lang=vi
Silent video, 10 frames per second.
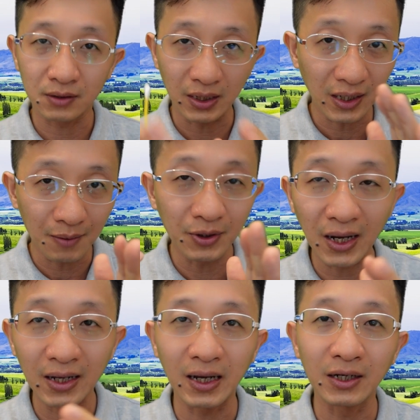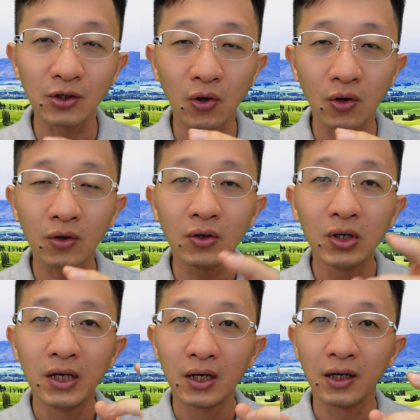cái camera này nó
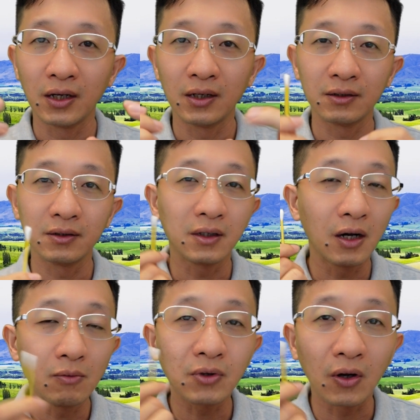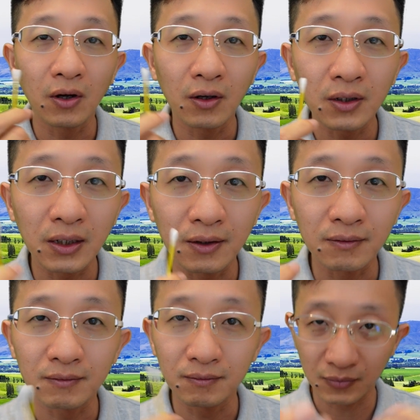à, không có à,